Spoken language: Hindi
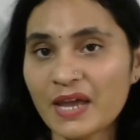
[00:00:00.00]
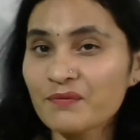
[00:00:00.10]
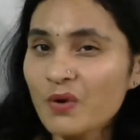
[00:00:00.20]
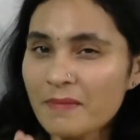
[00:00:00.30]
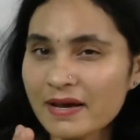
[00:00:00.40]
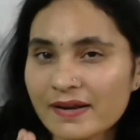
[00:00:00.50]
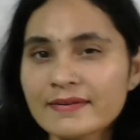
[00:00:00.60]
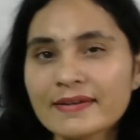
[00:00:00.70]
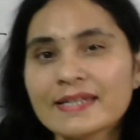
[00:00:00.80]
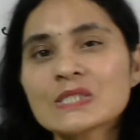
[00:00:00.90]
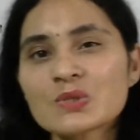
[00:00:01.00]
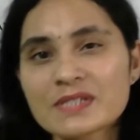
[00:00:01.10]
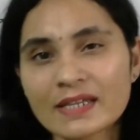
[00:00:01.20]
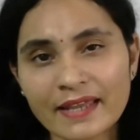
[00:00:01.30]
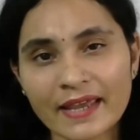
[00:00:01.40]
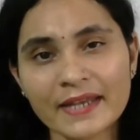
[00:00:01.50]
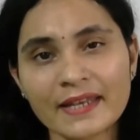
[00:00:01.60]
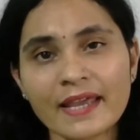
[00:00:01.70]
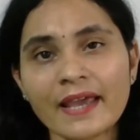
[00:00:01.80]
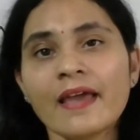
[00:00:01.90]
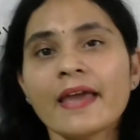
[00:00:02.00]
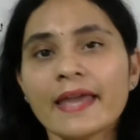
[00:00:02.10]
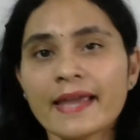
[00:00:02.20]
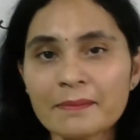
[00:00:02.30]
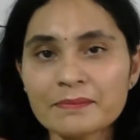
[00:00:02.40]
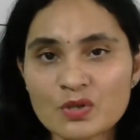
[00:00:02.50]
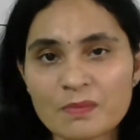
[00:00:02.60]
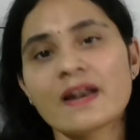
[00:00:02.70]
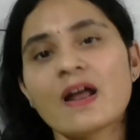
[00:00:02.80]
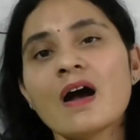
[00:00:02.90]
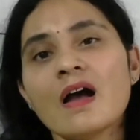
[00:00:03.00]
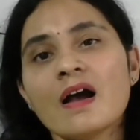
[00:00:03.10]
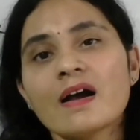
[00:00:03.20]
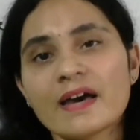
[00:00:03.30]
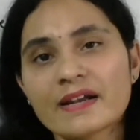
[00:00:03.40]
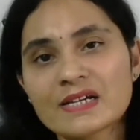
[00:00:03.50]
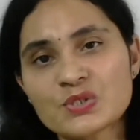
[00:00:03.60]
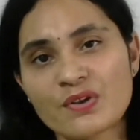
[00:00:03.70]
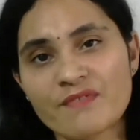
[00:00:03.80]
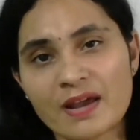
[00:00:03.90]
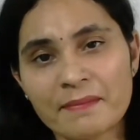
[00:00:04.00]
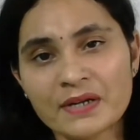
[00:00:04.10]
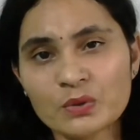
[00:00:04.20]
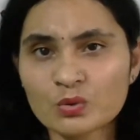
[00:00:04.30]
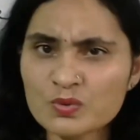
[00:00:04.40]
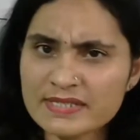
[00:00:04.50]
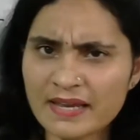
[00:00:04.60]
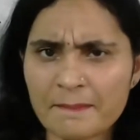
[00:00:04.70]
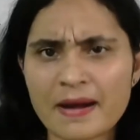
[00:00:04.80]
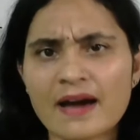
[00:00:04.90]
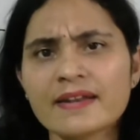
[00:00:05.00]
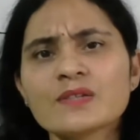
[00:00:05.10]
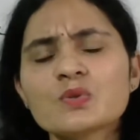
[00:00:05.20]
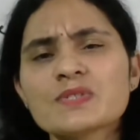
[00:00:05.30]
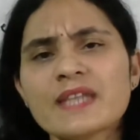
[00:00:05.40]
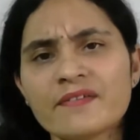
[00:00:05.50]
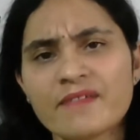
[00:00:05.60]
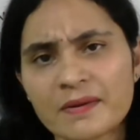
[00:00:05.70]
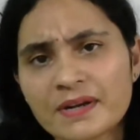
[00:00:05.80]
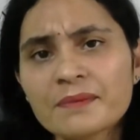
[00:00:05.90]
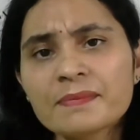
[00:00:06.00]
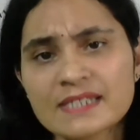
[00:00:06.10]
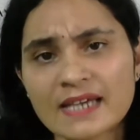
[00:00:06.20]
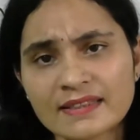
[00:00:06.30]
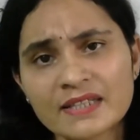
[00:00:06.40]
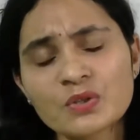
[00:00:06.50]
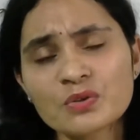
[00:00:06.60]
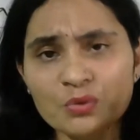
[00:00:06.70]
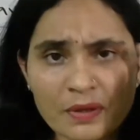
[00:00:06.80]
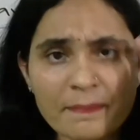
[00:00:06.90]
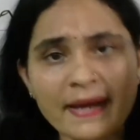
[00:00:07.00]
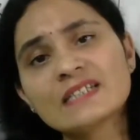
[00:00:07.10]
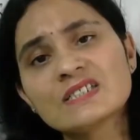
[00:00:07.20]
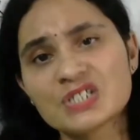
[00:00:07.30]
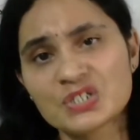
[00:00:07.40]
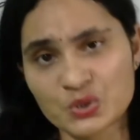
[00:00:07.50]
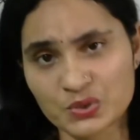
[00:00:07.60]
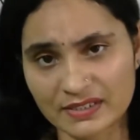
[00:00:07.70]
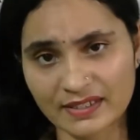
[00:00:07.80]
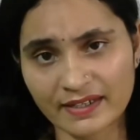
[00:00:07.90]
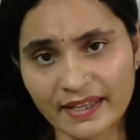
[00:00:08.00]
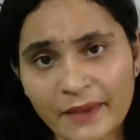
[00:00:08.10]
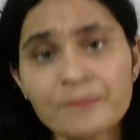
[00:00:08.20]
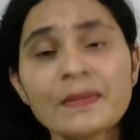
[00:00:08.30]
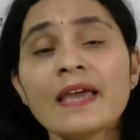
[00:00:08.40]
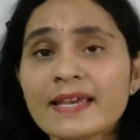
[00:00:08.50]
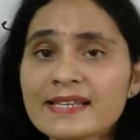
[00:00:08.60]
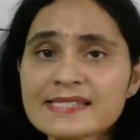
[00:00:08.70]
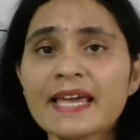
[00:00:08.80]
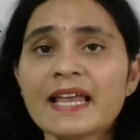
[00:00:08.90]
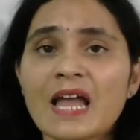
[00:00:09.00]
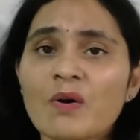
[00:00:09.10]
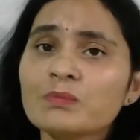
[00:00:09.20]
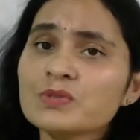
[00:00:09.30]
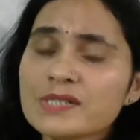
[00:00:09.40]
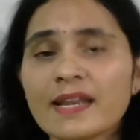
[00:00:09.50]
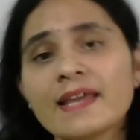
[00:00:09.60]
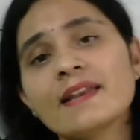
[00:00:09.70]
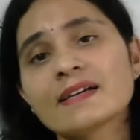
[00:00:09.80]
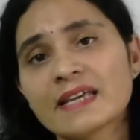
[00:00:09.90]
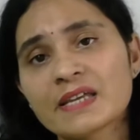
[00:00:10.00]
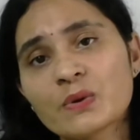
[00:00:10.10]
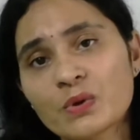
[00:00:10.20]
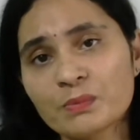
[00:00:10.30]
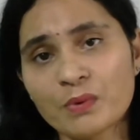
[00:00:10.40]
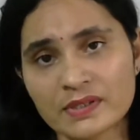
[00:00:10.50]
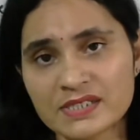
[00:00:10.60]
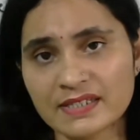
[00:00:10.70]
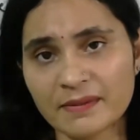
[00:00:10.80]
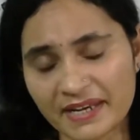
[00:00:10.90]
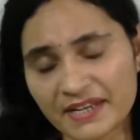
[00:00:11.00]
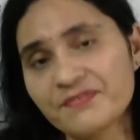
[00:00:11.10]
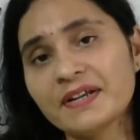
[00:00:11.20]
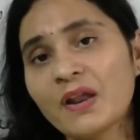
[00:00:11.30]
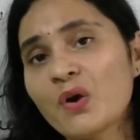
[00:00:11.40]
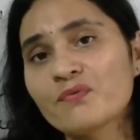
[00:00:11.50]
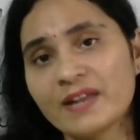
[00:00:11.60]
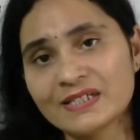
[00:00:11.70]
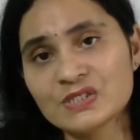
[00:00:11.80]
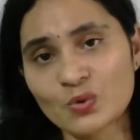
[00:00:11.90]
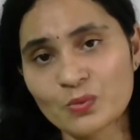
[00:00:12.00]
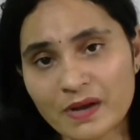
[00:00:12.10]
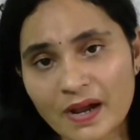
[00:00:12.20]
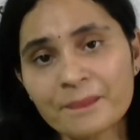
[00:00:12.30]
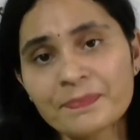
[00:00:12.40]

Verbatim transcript: है वो हमारा रिलीज हो जाता है ठीक है एक हम जो हमारा घर का जो इन्वायरमेंट हो उससे हम बाहर एक दूसरे इन्वायरमेंट में जाते हैं तो थोड़ा माइंड चेंज हो जाता है ठीक है इसके अलावा मुझे नहीं लगता कि कोई बहुत ज़्यादा बेनिफिट है ऑफलाइन जॉब का